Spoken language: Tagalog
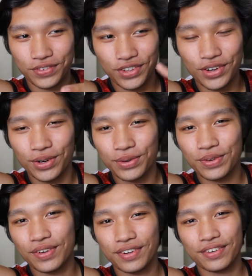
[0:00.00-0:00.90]
you know,
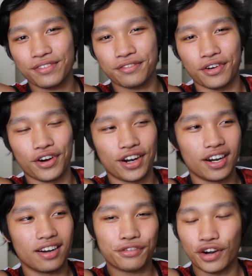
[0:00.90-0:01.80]

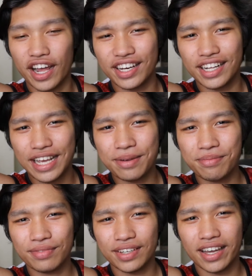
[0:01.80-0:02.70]
for for
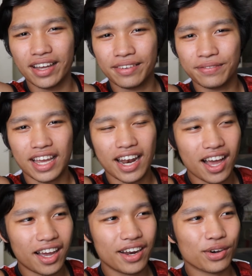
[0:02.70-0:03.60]
endgame yeah
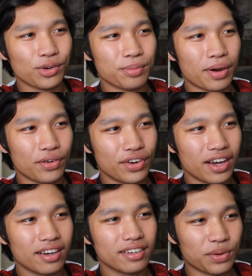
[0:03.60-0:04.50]
kailangan ako
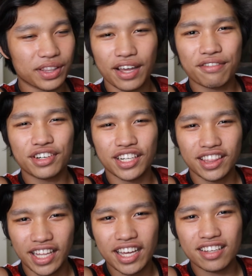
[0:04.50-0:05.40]
mauna whatever
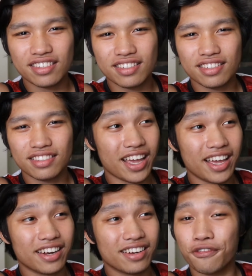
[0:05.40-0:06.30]
it takes
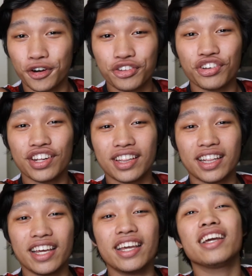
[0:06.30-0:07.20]
and
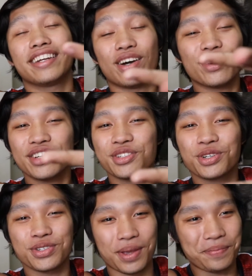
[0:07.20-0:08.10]
fortunately nauna
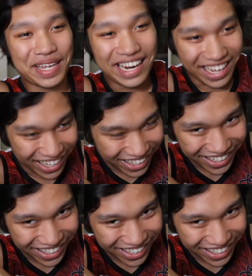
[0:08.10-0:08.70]
jud ko sa pila